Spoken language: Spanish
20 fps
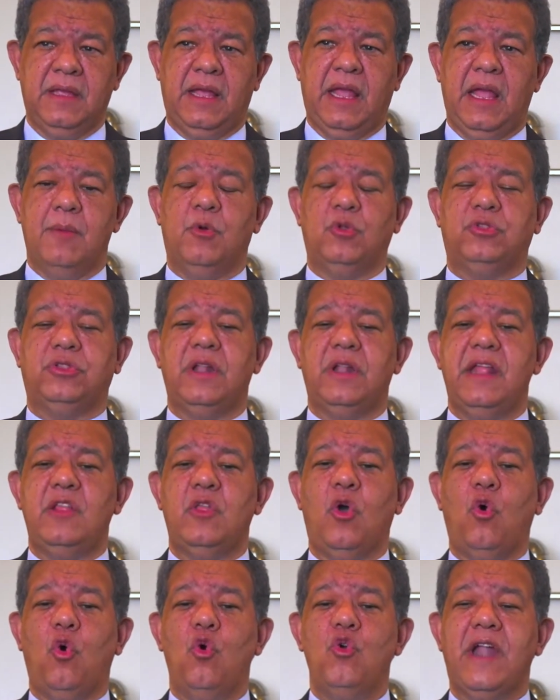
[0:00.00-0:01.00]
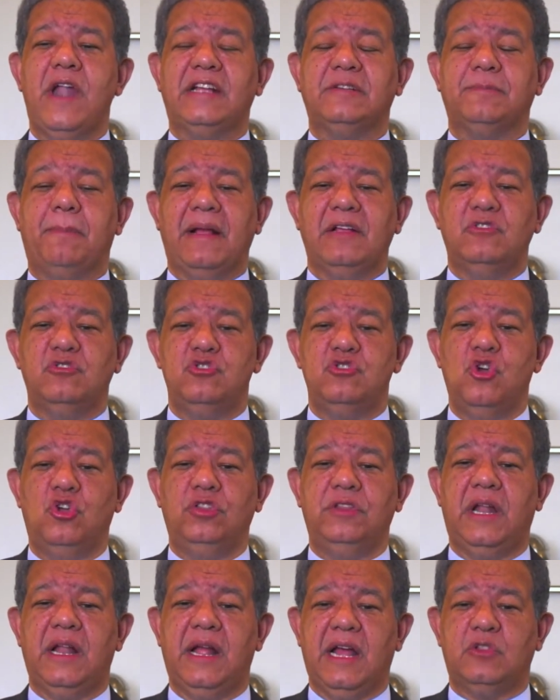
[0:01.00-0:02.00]
Hemos tenido una expansión
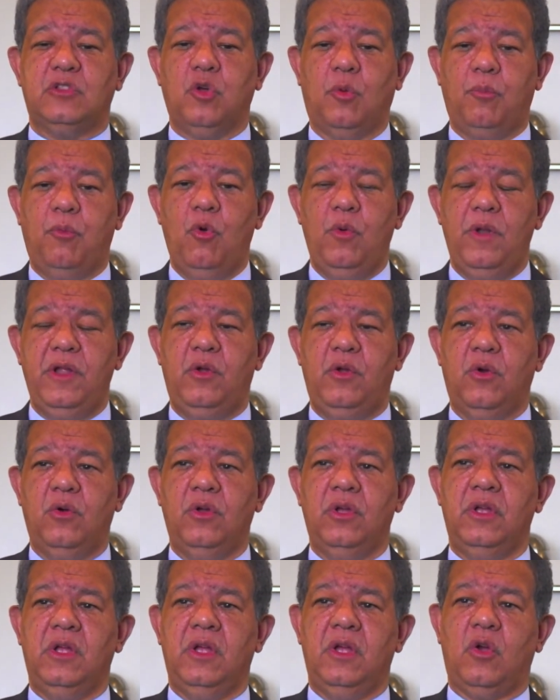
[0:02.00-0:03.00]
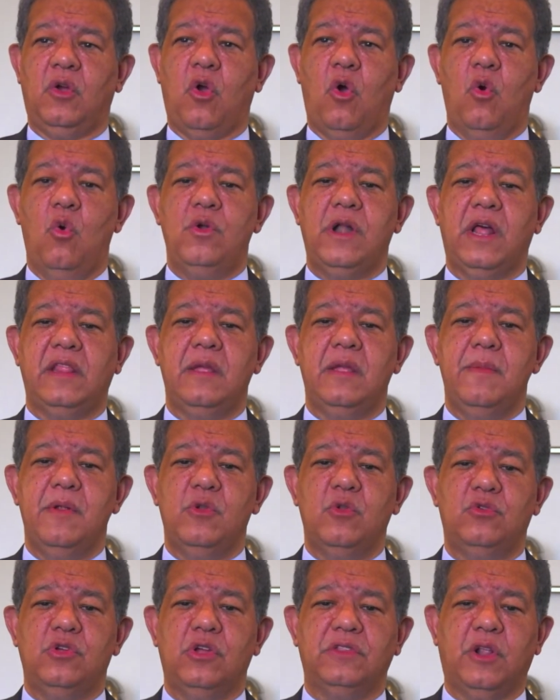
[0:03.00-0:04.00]
del gasto público con una
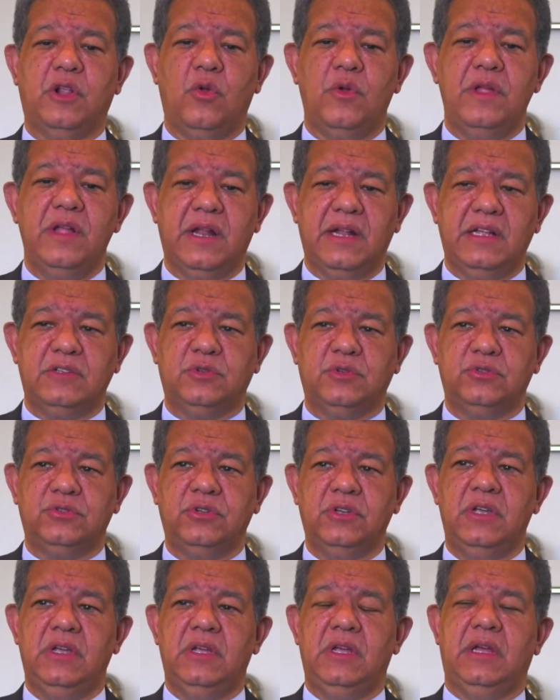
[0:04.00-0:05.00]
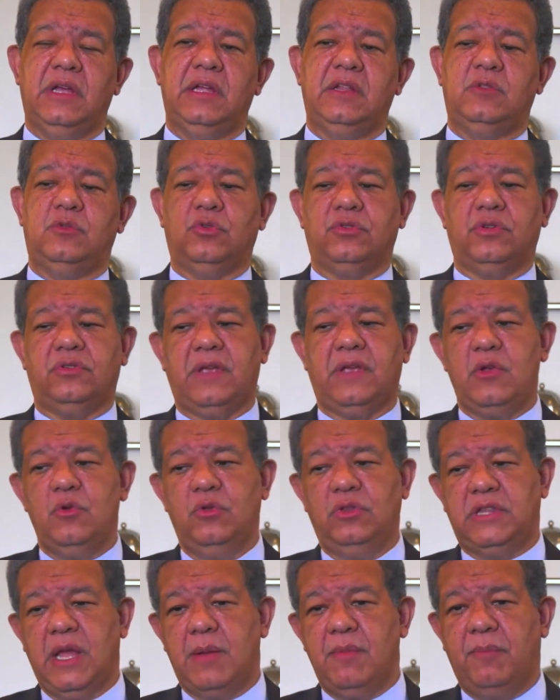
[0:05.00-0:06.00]
disminución de los ingresos, entonces hay
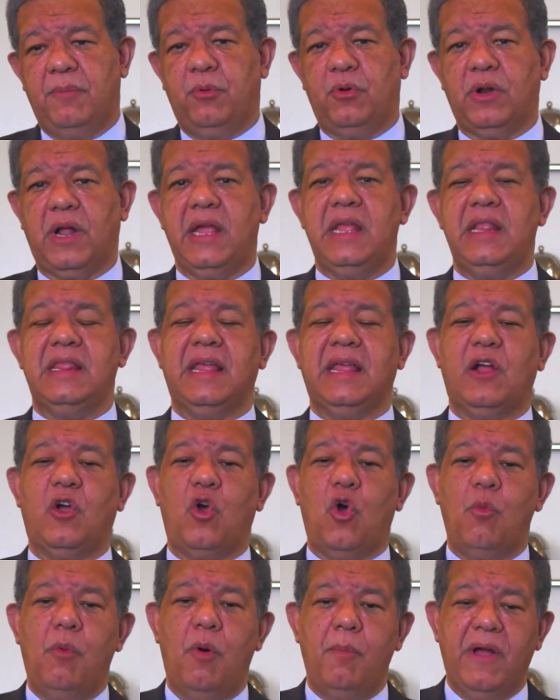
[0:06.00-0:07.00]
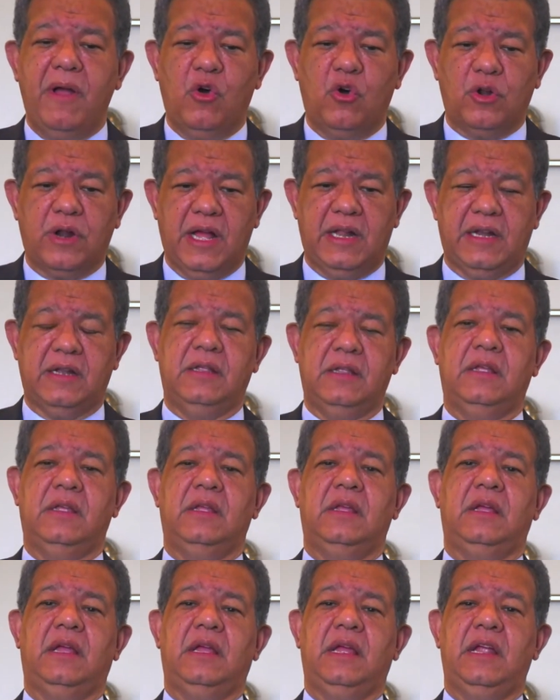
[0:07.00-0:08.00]
un tema por ahí de cómo mejorar
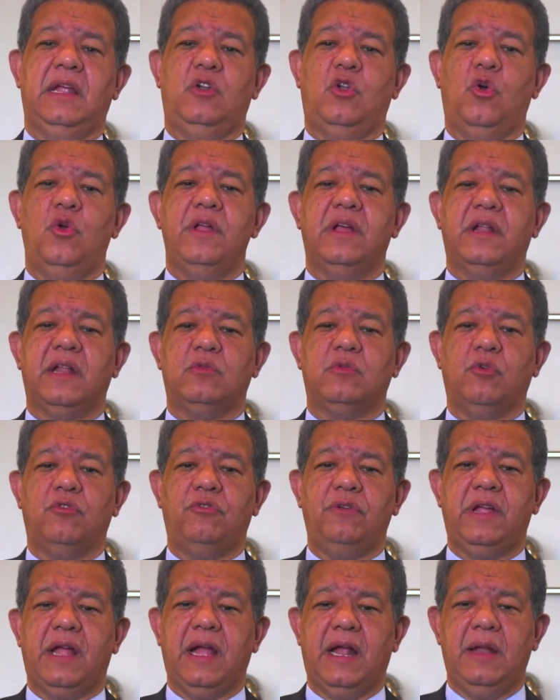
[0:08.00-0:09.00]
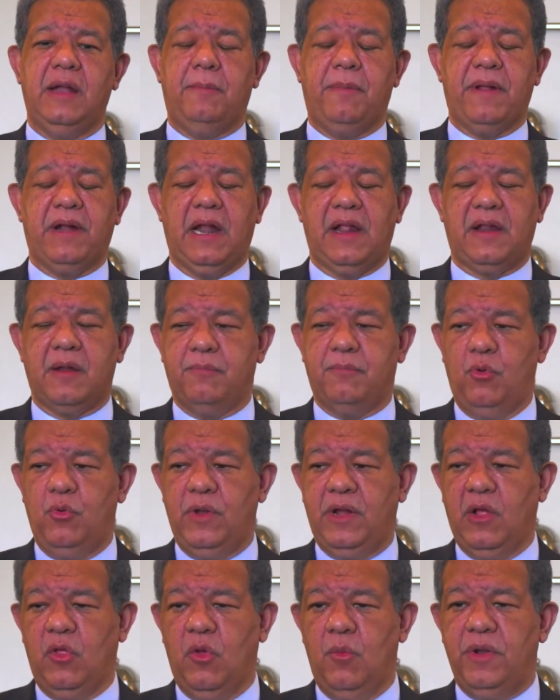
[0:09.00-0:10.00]
eh, los ingresos fiscales para la
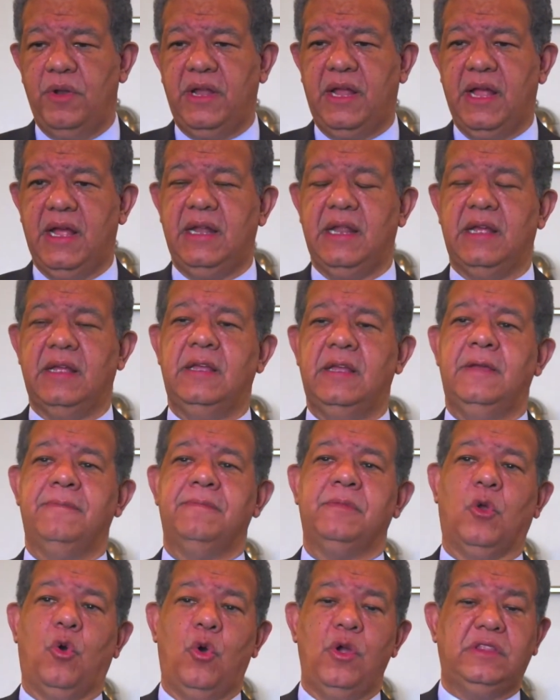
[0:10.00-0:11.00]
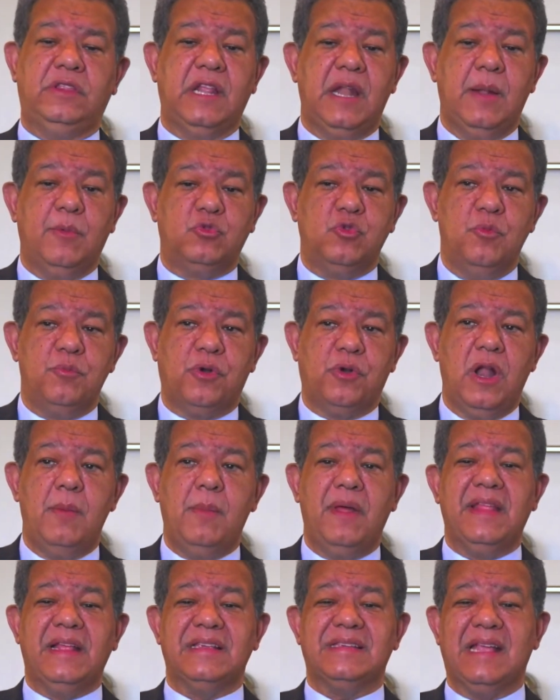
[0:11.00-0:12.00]
República Dominicana. Hoy tenemos un
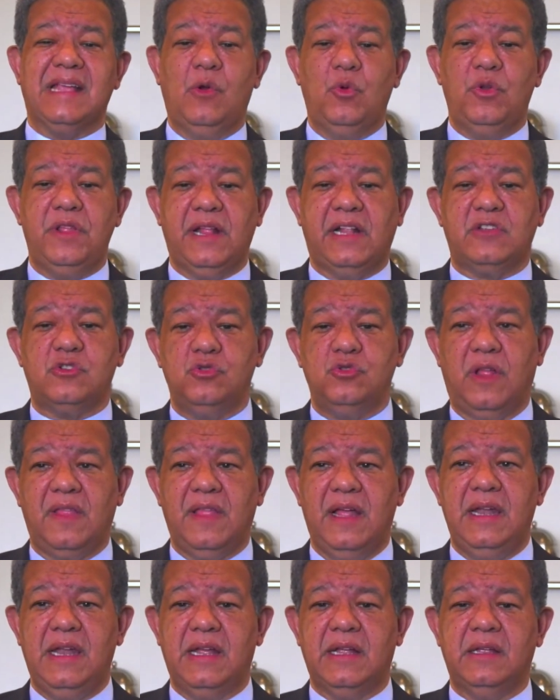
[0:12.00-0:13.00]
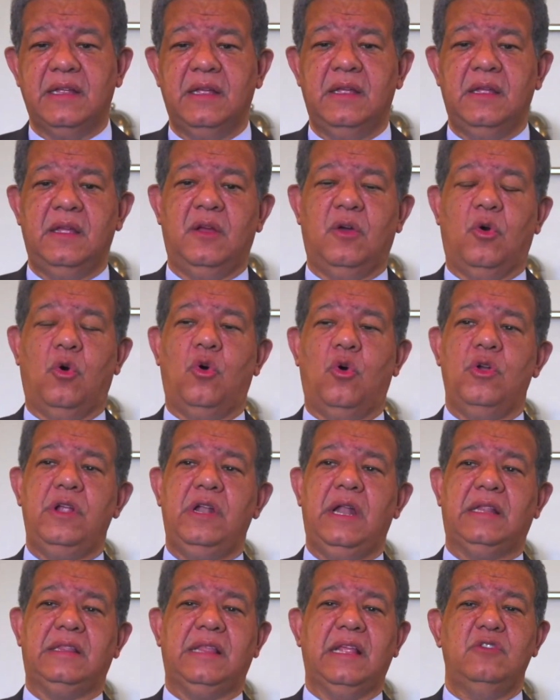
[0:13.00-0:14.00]
problema de seguridad ciudadana. Hoy
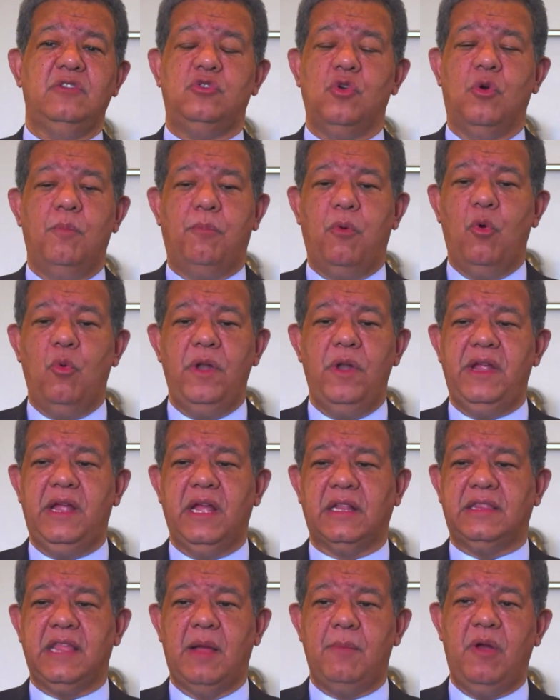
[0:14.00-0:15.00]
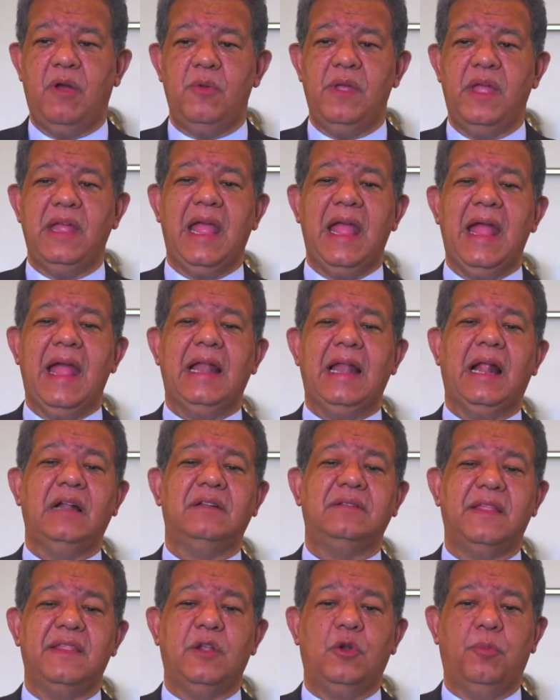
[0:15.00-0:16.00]
la atención pública está más bien en el
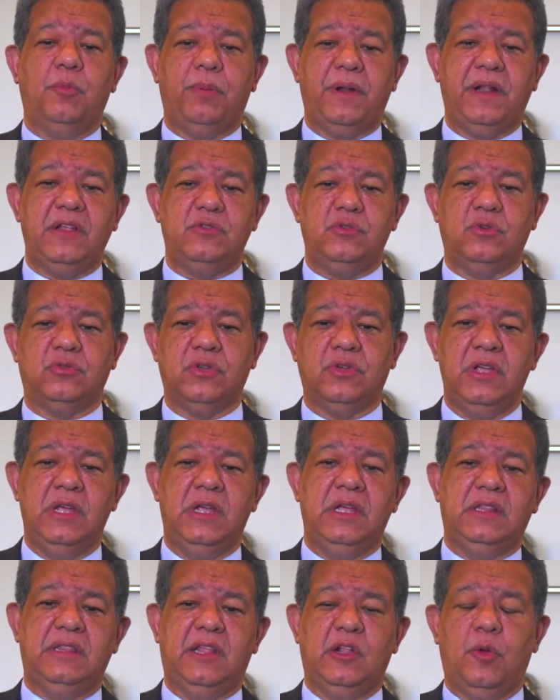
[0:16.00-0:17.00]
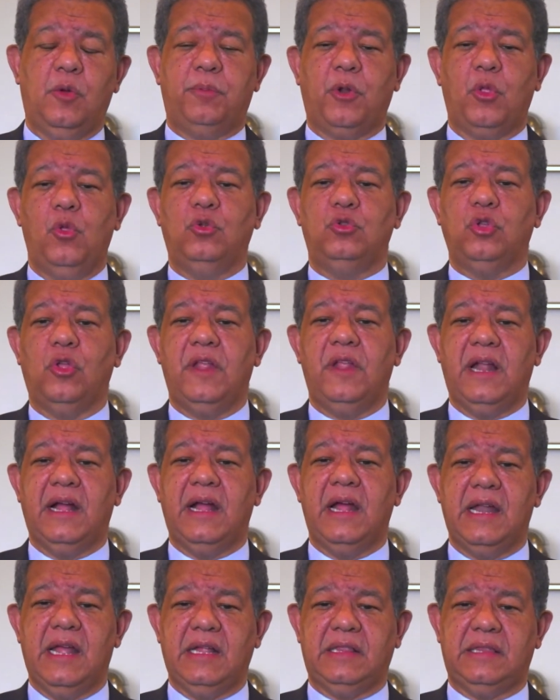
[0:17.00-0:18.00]
alza de los precios de los productos de la
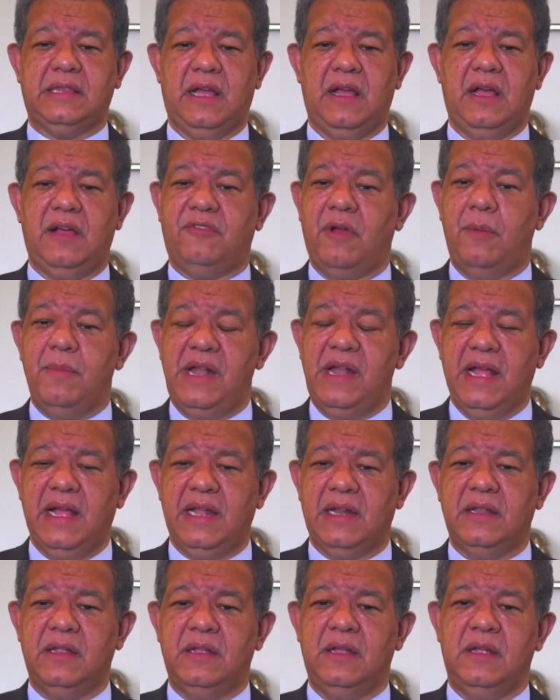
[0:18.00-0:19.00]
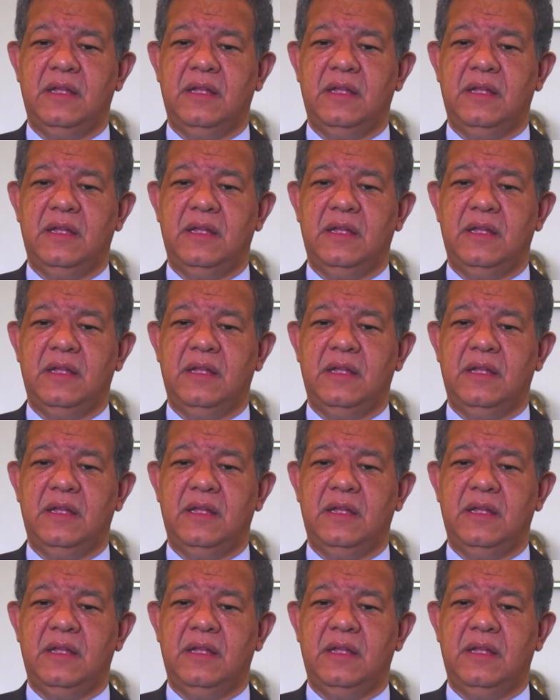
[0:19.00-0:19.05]
canasta familiar.